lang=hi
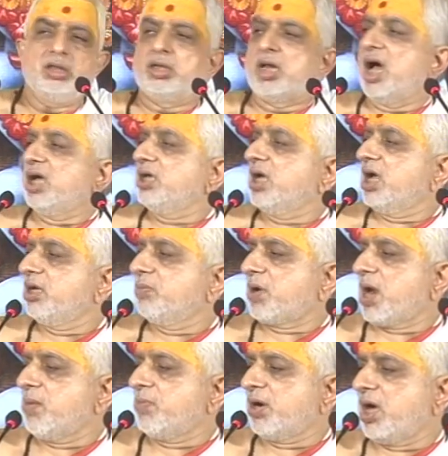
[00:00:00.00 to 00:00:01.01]
नाई आए
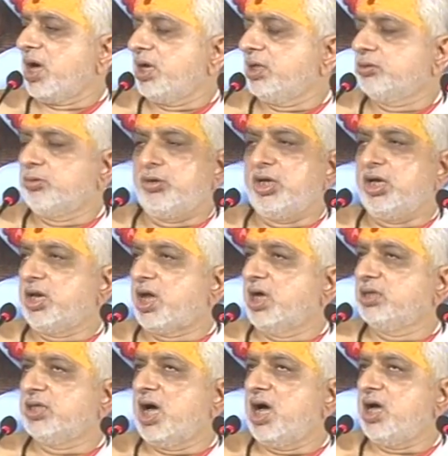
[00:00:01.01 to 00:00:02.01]
ब्राह्मण आए दूल्हे
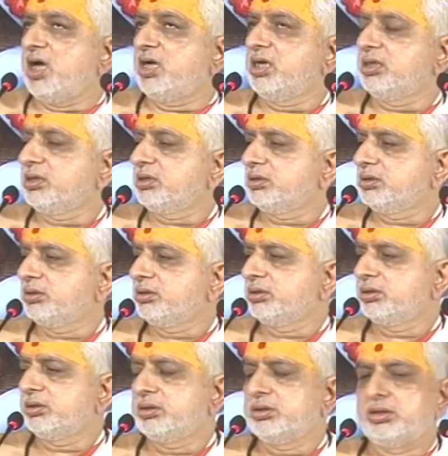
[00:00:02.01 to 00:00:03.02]
राजा
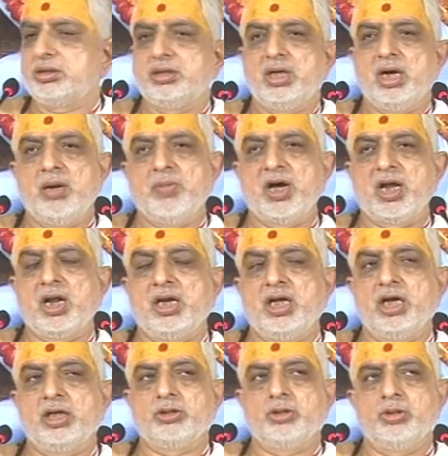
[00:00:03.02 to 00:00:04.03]
हमारा
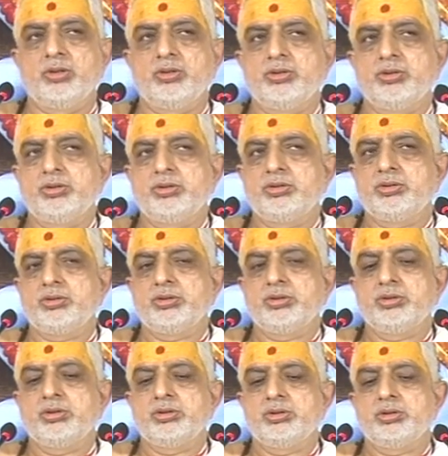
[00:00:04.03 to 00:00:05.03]
नेग दो
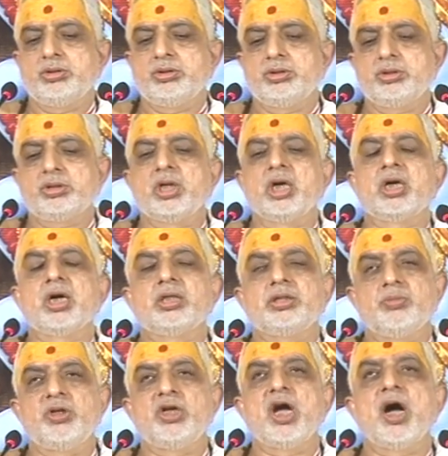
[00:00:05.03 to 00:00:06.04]
शंकर जी
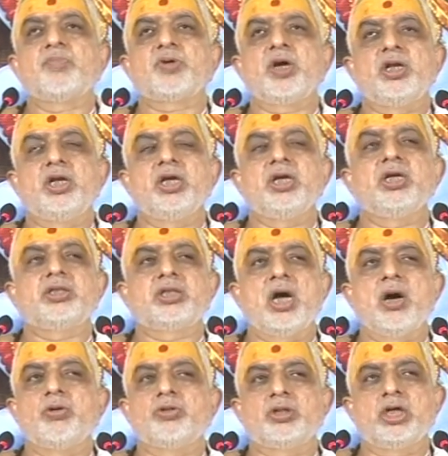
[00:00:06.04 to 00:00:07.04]
बोले आपका नेग क्या
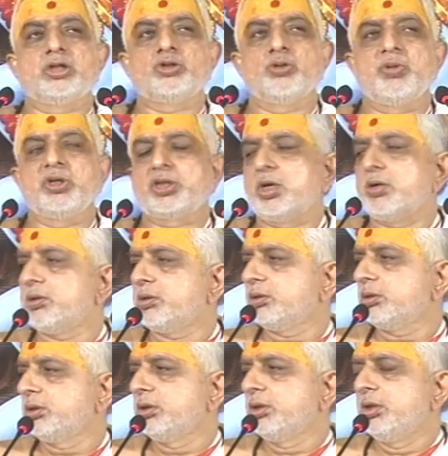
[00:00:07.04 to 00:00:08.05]
होता सो बताओ
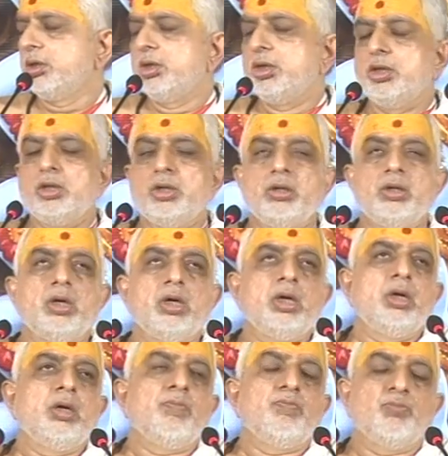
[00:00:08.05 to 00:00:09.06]

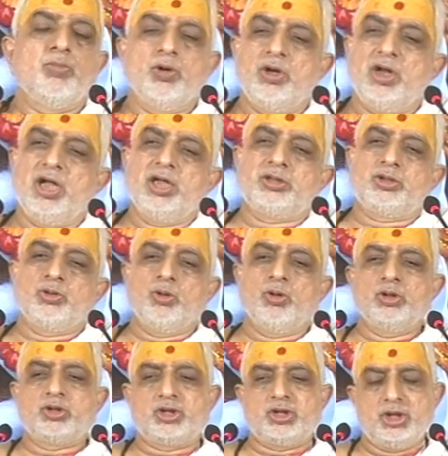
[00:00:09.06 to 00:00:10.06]
बोले जो
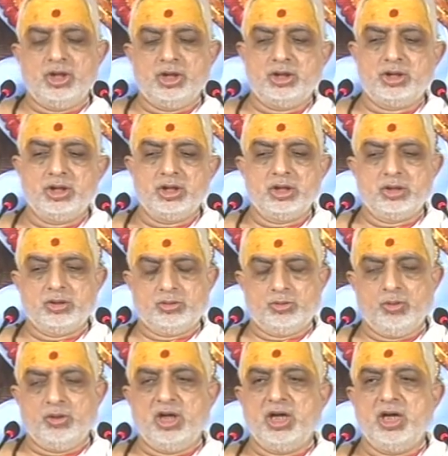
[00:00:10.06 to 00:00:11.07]
चीज
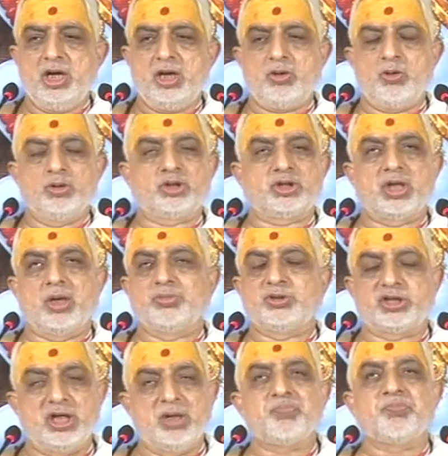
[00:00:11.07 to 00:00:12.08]
दूल्हे को
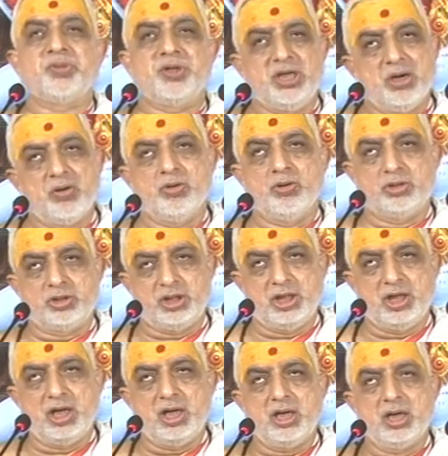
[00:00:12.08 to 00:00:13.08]
सबसे प्रिय होती
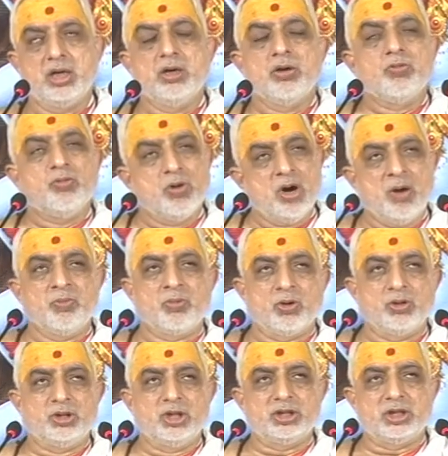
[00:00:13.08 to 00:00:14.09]
है वो
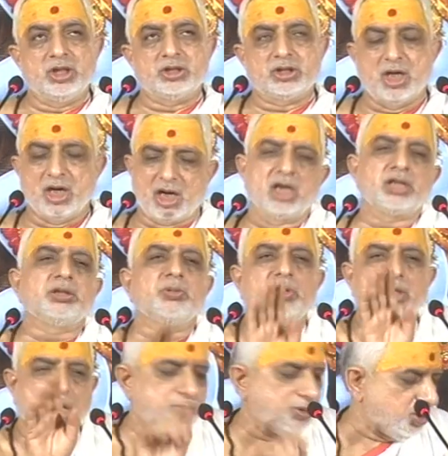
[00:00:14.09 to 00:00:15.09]
हमको देते हैं शंकर जी
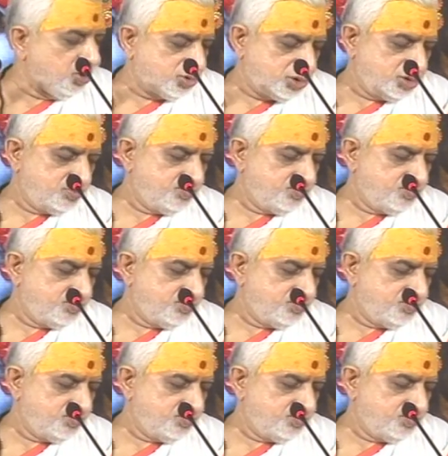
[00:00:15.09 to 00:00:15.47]
बोले अभी रुक